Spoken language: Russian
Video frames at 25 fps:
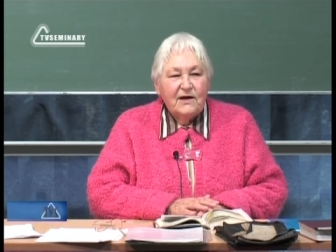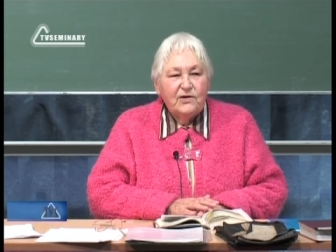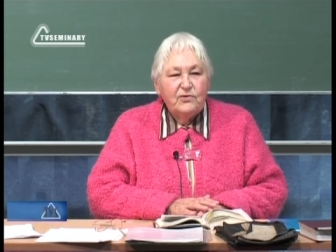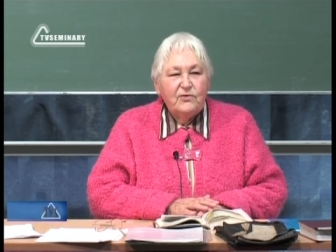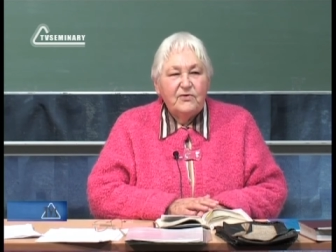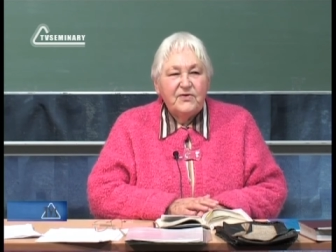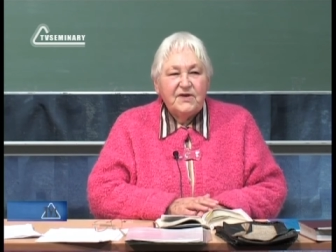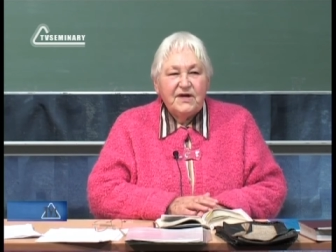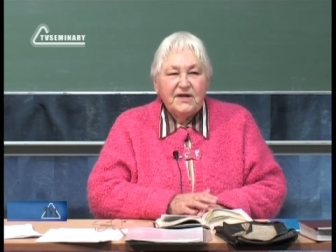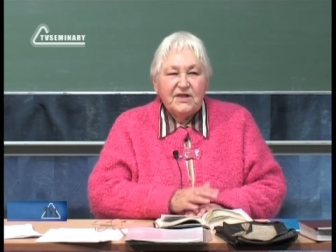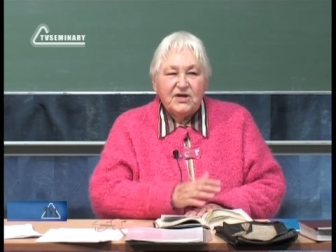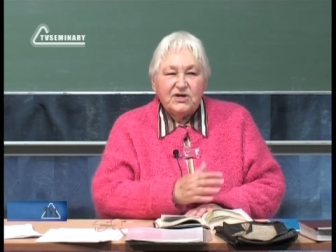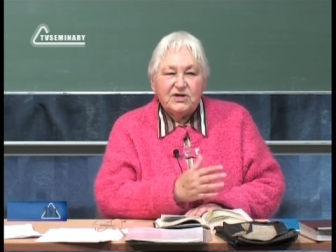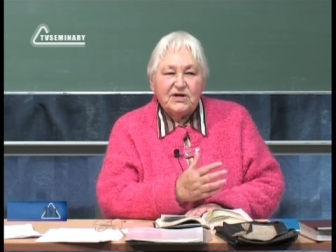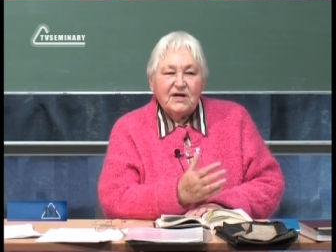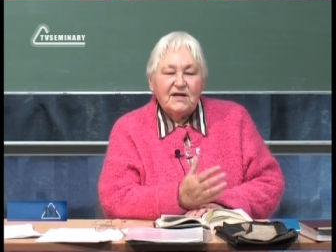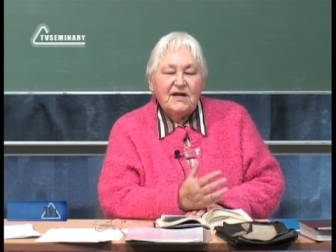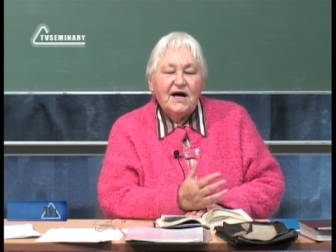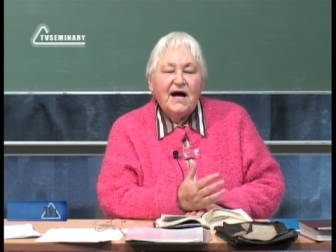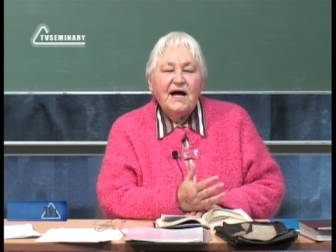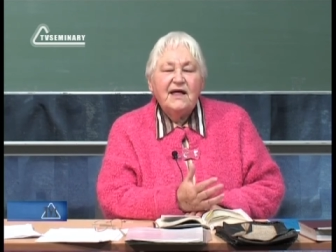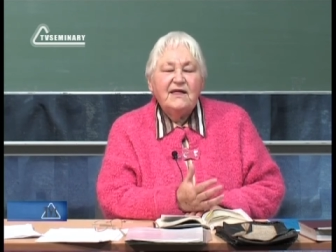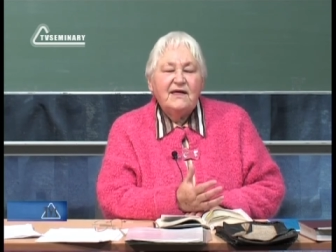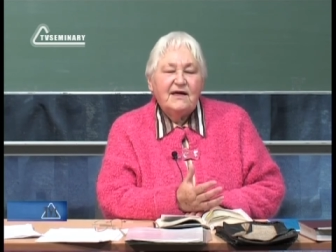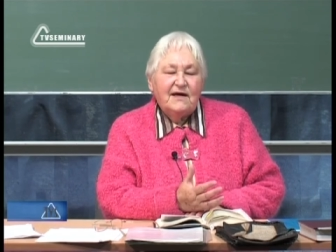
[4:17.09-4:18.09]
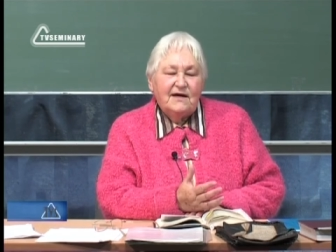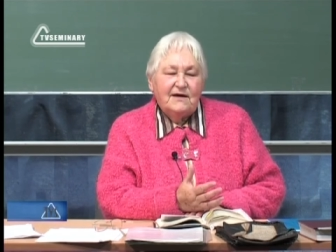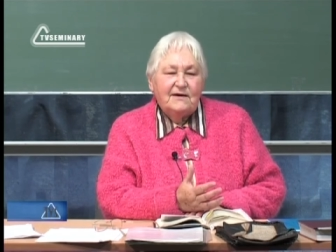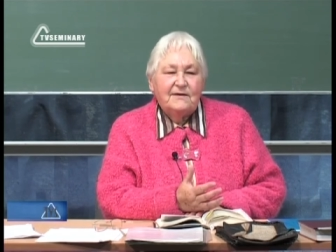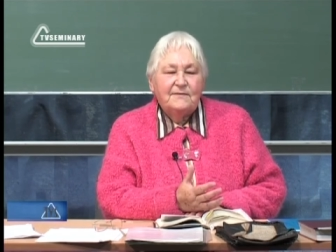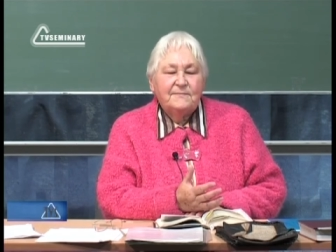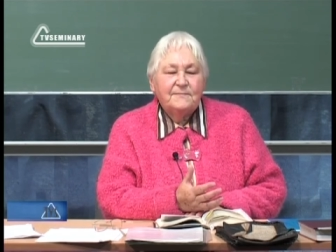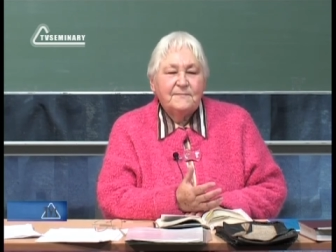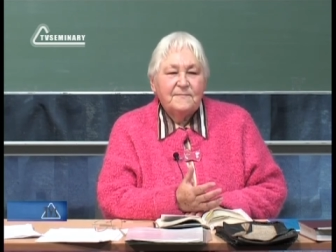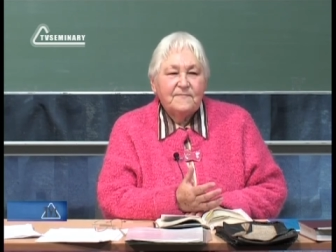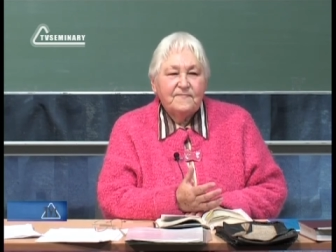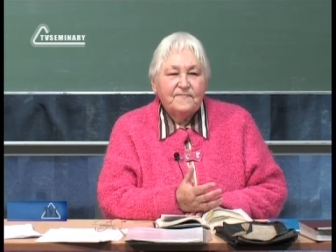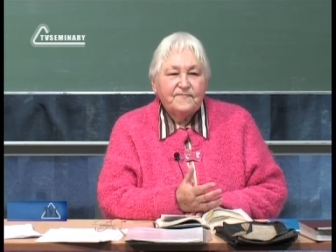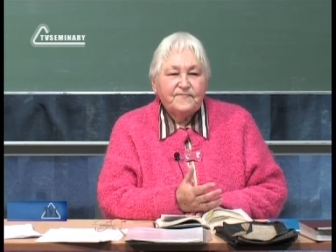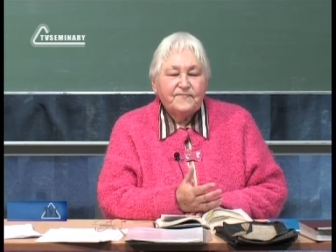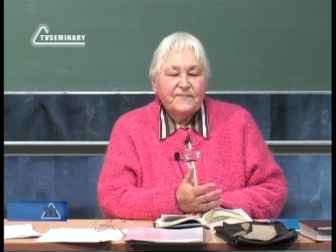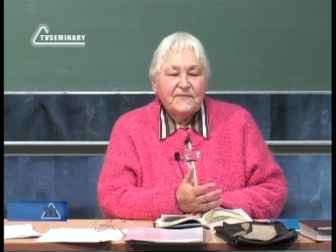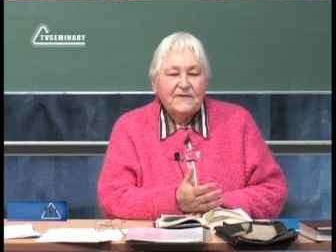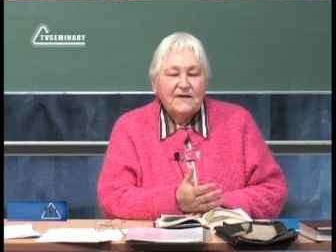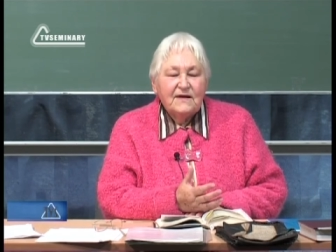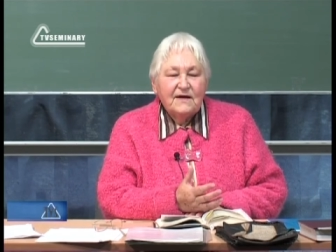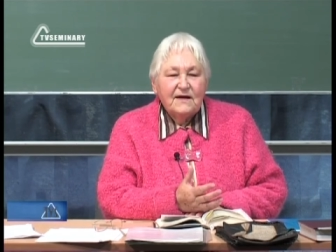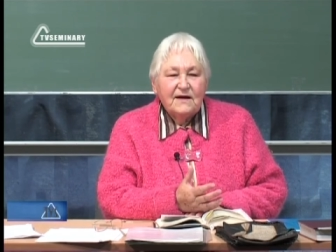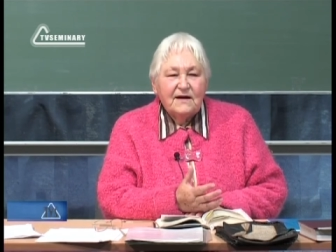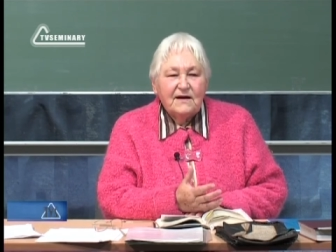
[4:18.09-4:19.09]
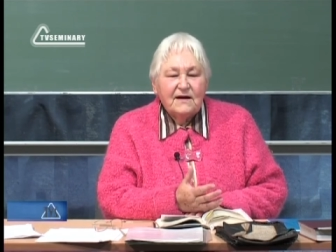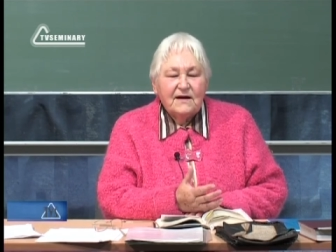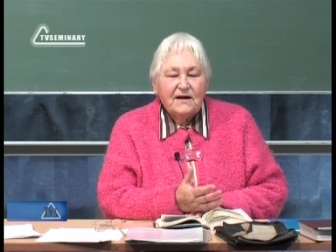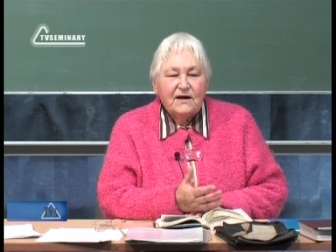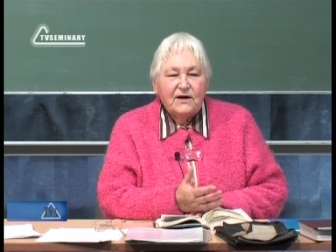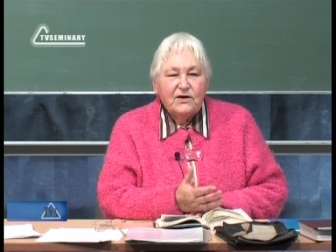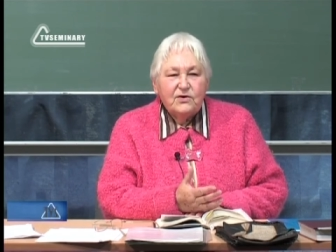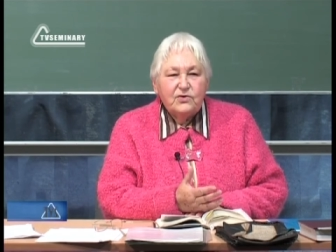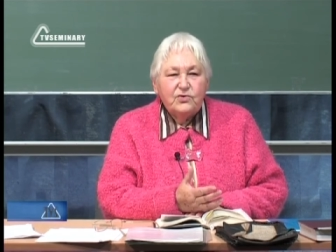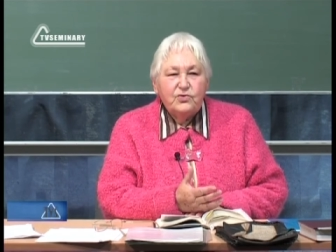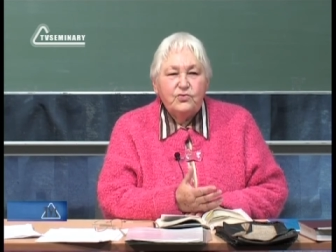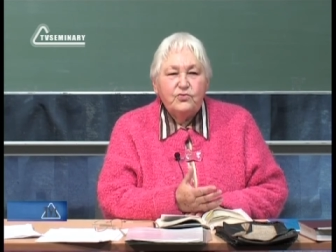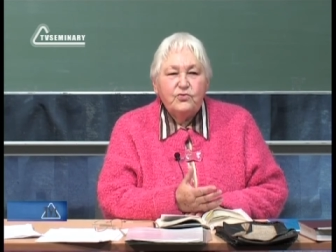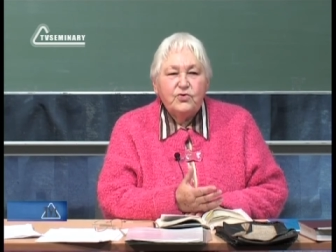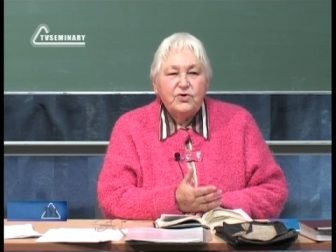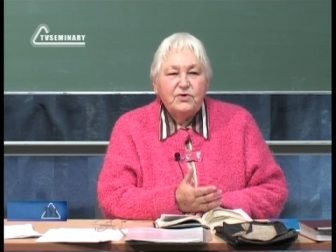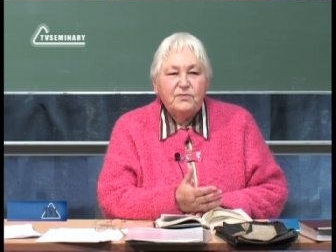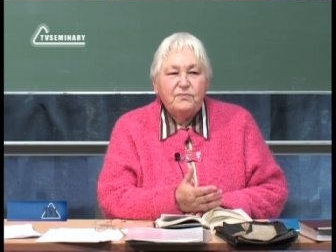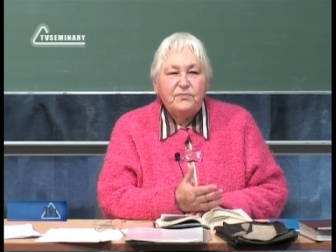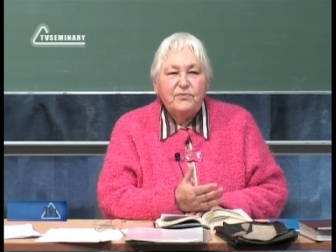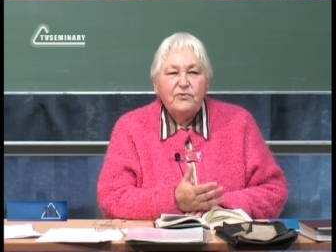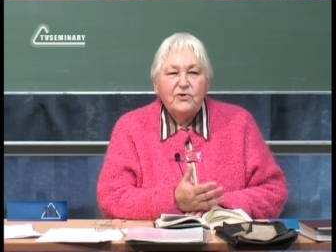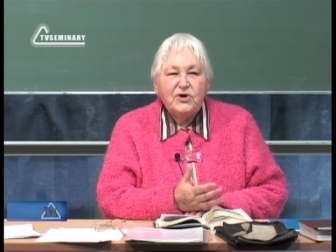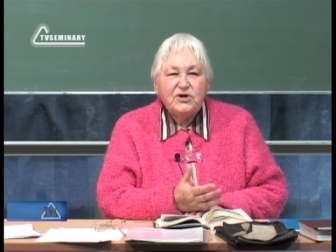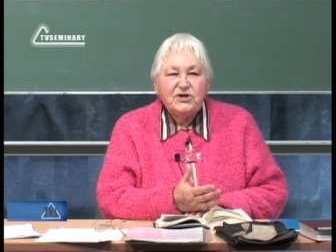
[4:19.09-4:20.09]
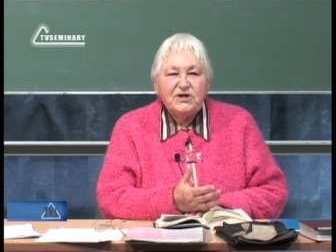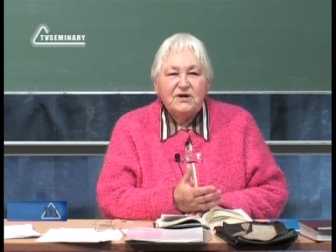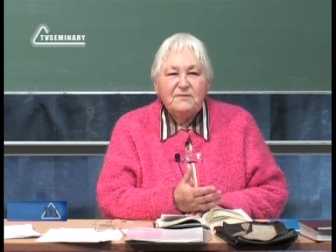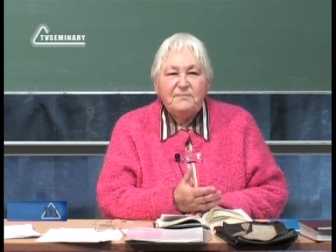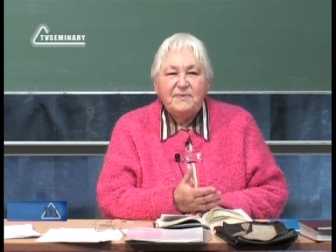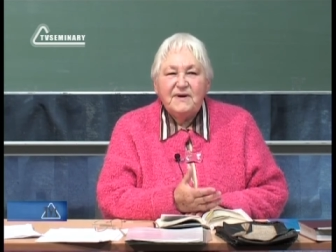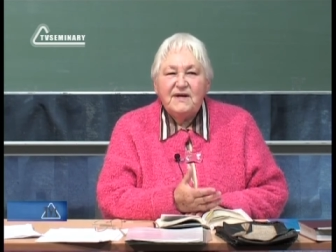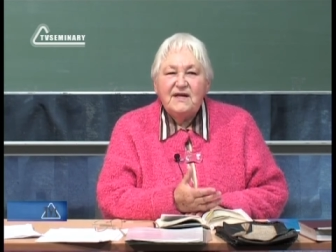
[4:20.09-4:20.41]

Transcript: Но вот это желание, Дух Божий,